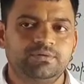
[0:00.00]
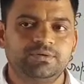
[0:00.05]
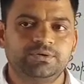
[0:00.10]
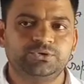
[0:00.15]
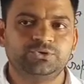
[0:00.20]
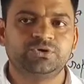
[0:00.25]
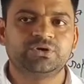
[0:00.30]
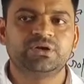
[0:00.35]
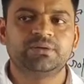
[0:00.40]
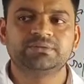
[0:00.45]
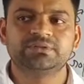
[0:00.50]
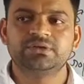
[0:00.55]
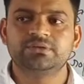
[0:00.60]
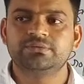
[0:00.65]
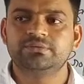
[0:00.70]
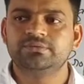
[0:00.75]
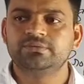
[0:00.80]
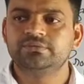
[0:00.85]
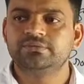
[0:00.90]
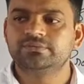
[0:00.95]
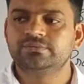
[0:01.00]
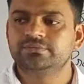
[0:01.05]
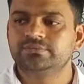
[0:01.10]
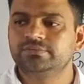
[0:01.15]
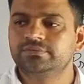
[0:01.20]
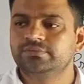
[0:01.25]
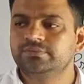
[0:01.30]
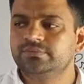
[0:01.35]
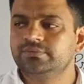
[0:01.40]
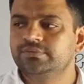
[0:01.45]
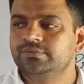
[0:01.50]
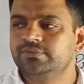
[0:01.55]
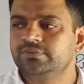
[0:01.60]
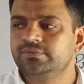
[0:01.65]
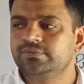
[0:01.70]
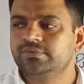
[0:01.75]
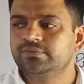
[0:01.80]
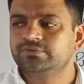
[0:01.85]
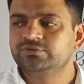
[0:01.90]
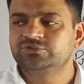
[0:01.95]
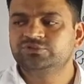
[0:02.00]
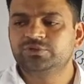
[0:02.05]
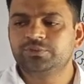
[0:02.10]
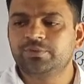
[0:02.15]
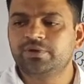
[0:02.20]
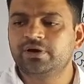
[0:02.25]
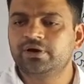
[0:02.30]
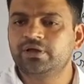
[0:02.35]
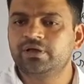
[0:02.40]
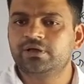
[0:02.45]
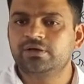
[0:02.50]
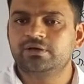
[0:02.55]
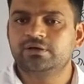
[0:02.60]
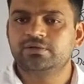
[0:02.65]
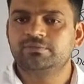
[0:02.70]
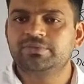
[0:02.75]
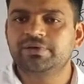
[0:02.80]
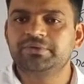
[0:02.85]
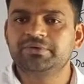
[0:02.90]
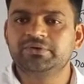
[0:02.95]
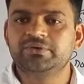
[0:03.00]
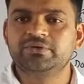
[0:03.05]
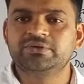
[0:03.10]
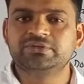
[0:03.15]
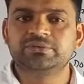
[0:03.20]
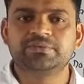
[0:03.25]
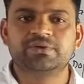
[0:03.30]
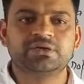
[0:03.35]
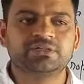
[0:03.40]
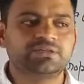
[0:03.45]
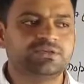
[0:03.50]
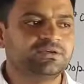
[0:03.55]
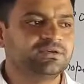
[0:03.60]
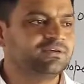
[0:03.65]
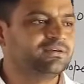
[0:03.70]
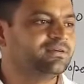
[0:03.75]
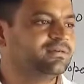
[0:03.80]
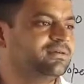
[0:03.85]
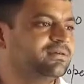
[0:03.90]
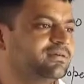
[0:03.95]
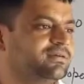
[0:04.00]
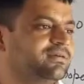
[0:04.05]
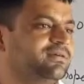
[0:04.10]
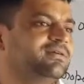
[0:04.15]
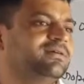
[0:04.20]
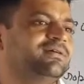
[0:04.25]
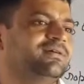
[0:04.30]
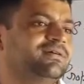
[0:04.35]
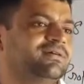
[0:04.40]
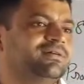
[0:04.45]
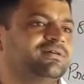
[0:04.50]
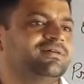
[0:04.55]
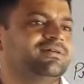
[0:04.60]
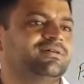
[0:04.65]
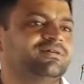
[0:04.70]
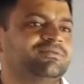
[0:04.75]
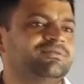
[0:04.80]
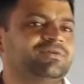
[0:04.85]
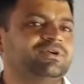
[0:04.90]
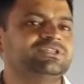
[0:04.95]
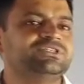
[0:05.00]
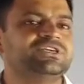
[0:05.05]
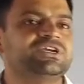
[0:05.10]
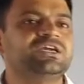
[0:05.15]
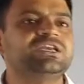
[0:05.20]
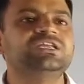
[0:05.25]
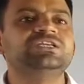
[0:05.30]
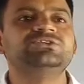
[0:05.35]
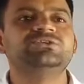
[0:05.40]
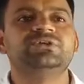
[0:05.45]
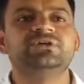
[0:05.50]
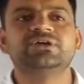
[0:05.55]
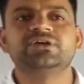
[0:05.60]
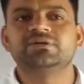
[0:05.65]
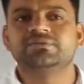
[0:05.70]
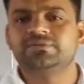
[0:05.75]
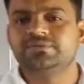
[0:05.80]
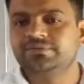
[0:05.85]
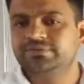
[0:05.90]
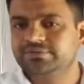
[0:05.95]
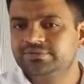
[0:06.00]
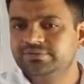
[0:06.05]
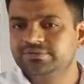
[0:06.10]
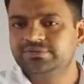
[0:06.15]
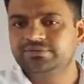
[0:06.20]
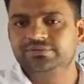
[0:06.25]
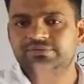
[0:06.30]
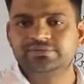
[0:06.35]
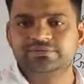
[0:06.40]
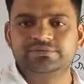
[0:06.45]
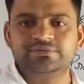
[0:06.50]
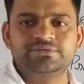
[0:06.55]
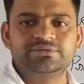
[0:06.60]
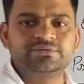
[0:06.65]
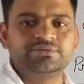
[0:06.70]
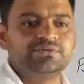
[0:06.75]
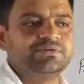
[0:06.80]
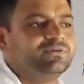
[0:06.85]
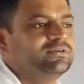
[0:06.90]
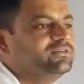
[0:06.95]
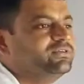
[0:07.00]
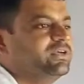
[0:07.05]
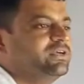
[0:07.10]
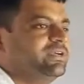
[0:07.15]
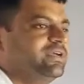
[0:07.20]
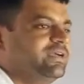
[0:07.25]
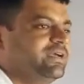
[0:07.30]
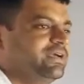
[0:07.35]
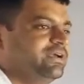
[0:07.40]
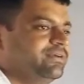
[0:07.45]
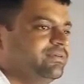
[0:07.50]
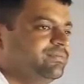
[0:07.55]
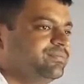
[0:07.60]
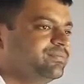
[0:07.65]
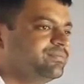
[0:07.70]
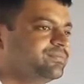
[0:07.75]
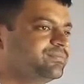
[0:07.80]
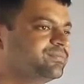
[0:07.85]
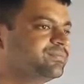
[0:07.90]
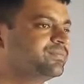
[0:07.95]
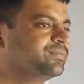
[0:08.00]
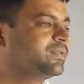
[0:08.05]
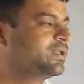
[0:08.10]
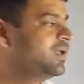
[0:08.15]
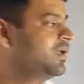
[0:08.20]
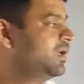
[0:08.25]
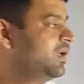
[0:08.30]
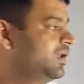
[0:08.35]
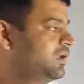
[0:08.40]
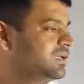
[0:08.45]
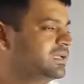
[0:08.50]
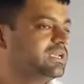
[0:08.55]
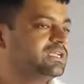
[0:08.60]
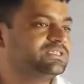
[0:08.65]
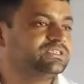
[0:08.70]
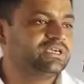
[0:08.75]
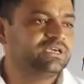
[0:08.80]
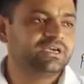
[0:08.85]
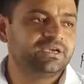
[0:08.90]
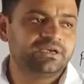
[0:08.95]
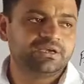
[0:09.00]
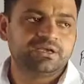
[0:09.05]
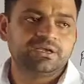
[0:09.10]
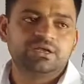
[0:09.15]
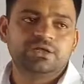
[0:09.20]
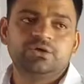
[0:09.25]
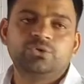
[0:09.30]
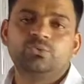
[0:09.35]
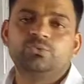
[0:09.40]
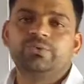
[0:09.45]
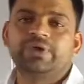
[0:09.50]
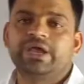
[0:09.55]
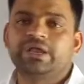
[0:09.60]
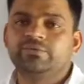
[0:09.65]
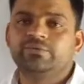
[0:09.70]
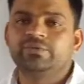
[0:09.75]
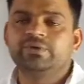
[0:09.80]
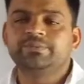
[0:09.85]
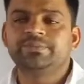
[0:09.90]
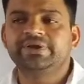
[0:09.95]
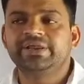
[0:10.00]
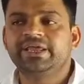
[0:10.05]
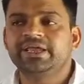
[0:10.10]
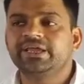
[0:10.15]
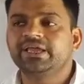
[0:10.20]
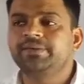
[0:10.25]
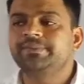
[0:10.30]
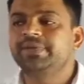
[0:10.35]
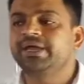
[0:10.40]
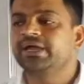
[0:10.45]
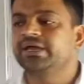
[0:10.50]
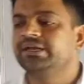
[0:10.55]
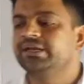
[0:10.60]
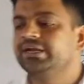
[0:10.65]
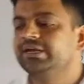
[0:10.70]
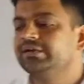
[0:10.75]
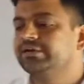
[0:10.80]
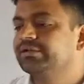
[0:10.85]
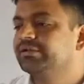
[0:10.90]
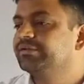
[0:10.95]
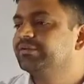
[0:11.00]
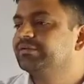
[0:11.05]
जोड़ना मतलब चिपकाना हैवी से चिपका देंगे फिजिकली जुड़ेंगे कभी भी सही है लिख लीजिए वैन वी ब्रेक ए मैग्नेट